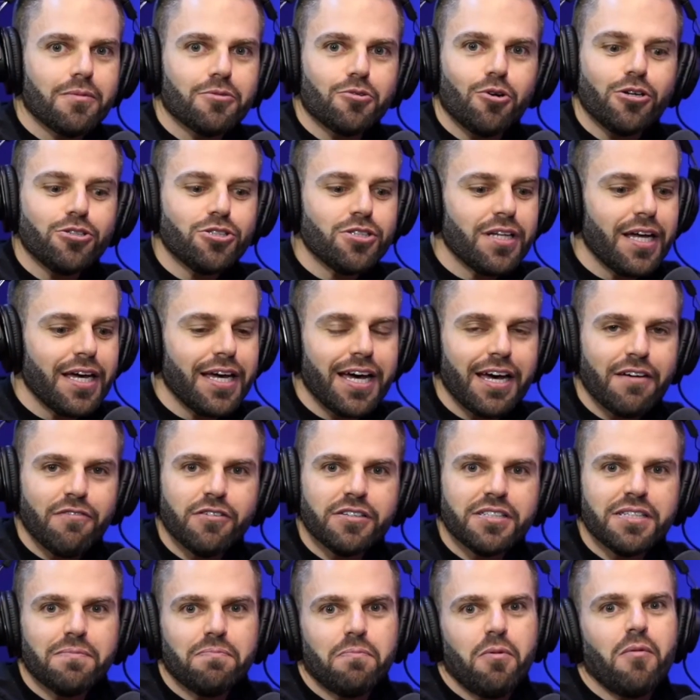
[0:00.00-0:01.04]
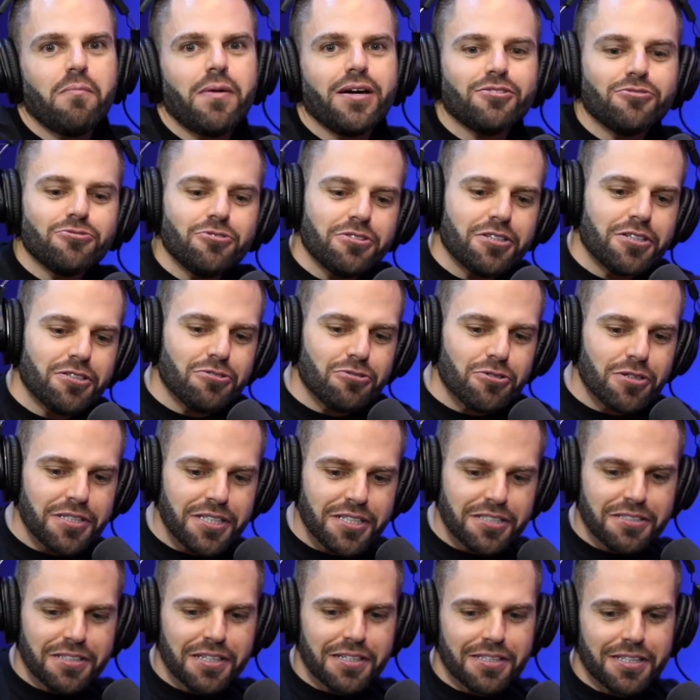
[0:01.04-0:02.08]
Rodinei, aí falou assim, pô, mas o
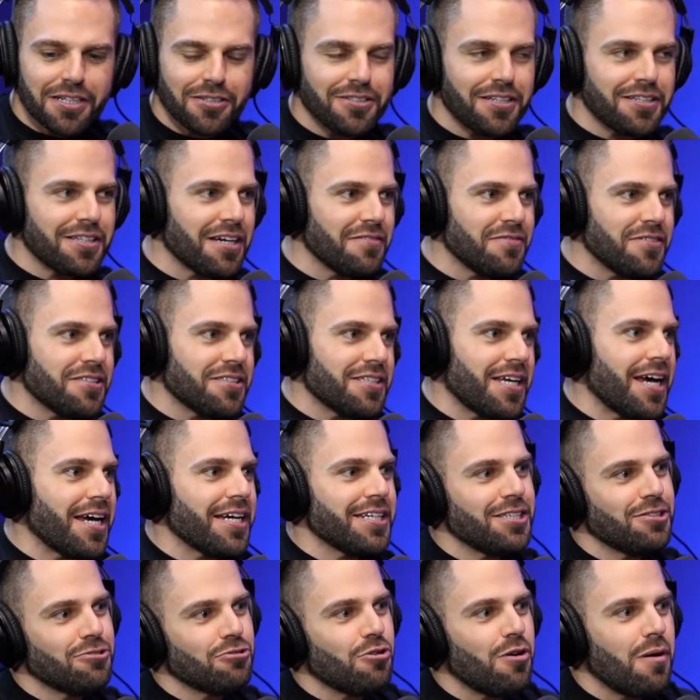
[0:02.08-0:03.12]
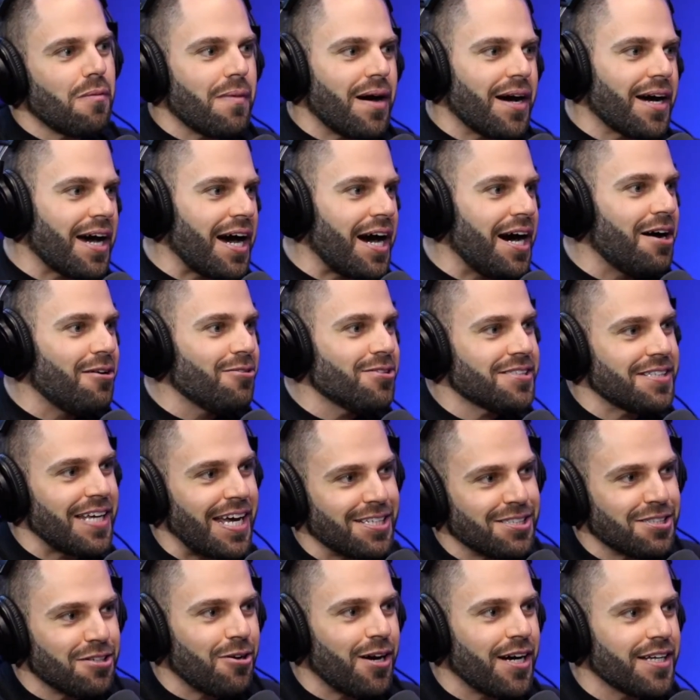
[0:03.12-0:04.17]
nutricionista dando entrevista, quer que a gente coma macarrão
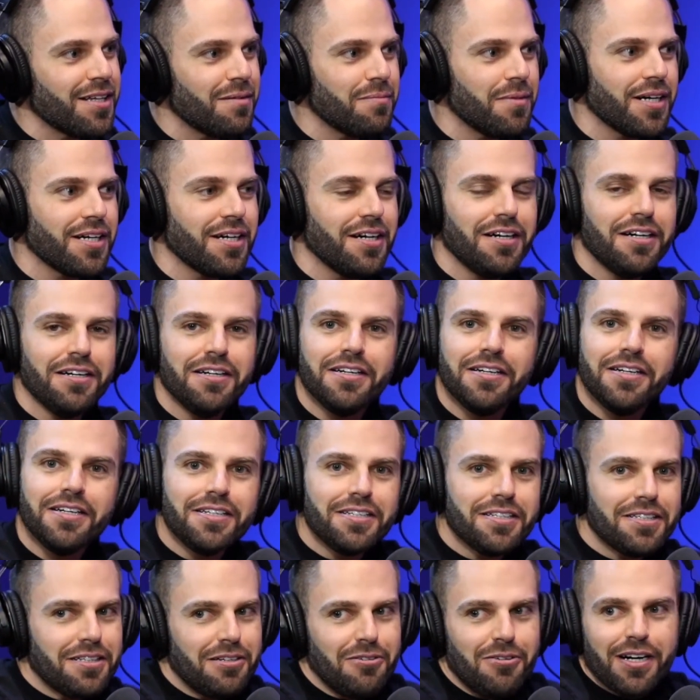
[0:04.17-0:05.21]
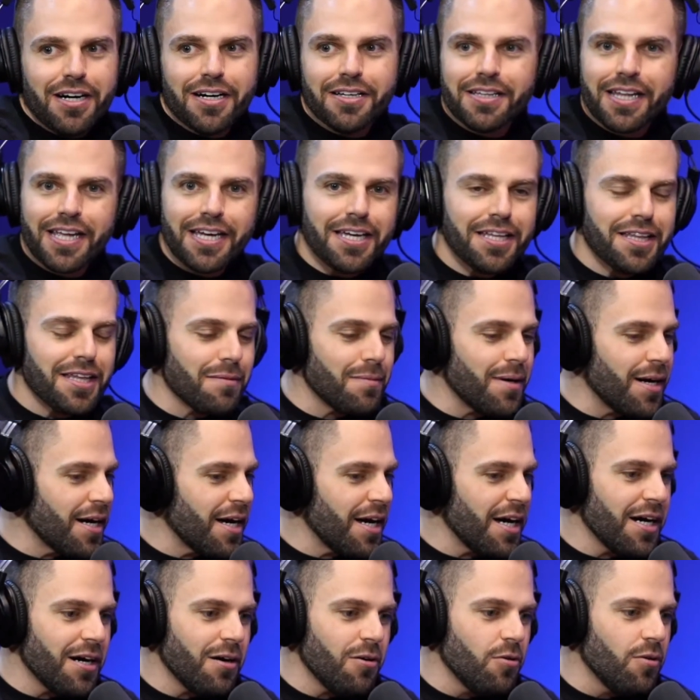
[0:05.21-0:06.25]
sete horas da manhã? Então, cara, tem que ter
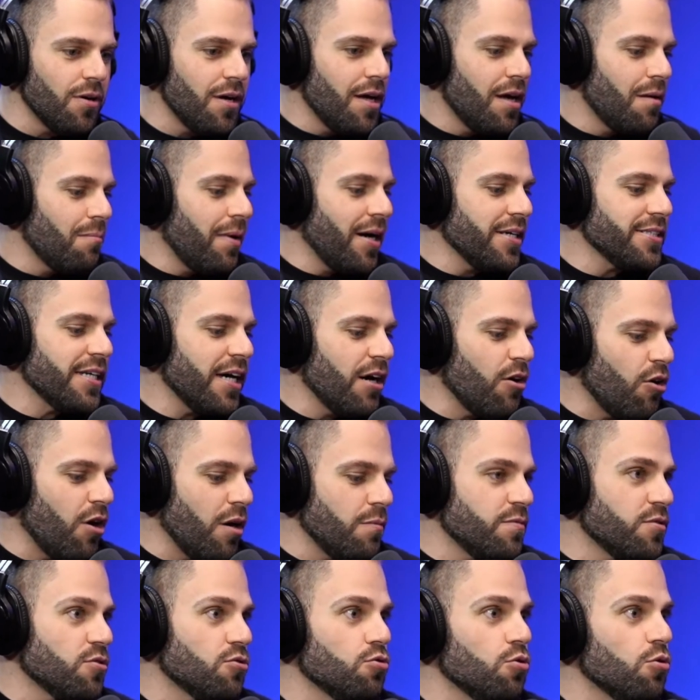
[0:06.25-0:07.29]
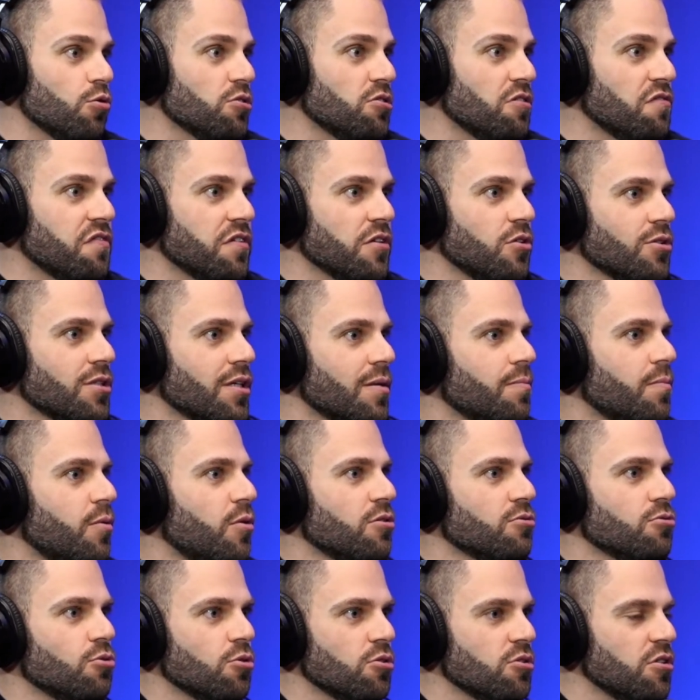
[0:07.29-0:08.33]
macarrão. Mas é óbvio, suco de fruta. Pô,
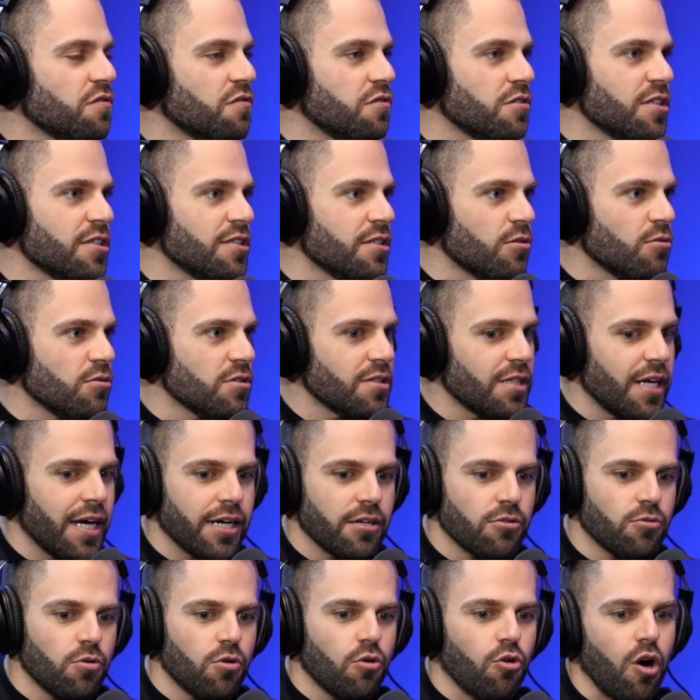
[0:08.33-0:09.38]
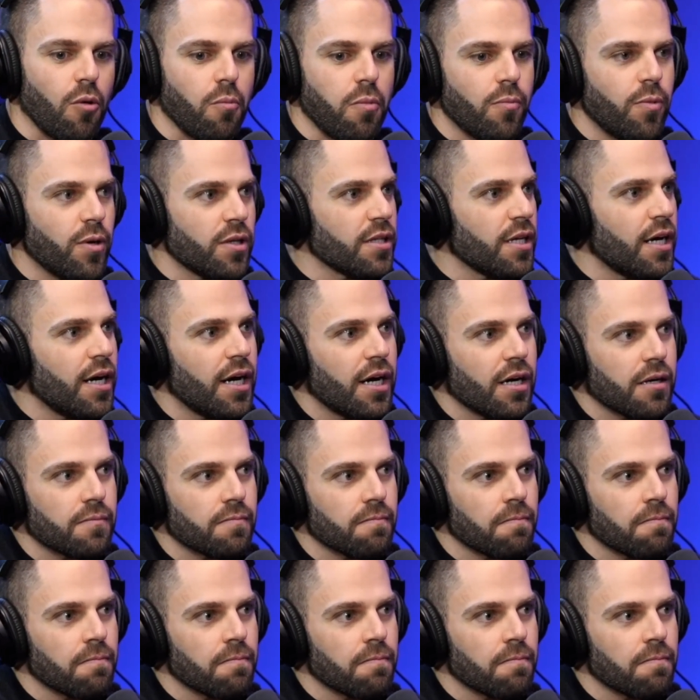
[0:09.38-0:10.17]
suco de fruta você consegue num copo botar...